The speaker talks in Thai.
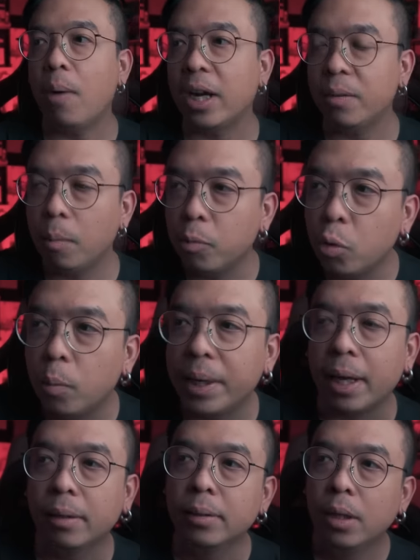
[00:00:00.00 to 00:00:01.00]
ระหว่างที่ผมดูไป
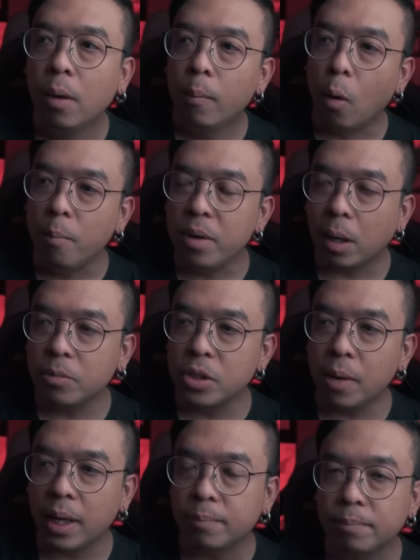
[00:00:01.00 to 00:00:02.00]
เนี่ย ผมมีความรู้สึ
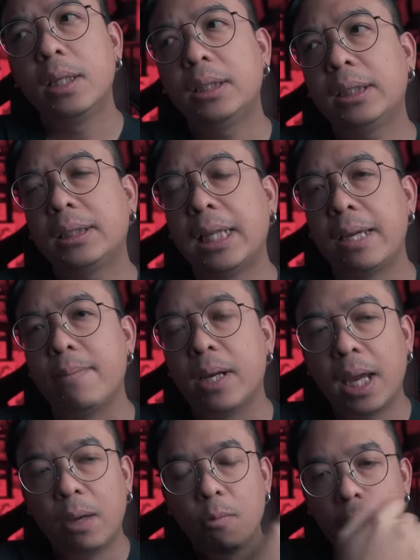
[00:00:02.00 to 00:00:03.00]
กว่าจะใส่มา
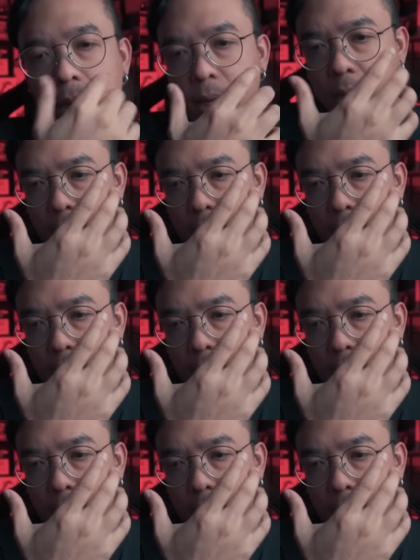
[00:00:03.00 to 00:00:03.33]
ไงว่า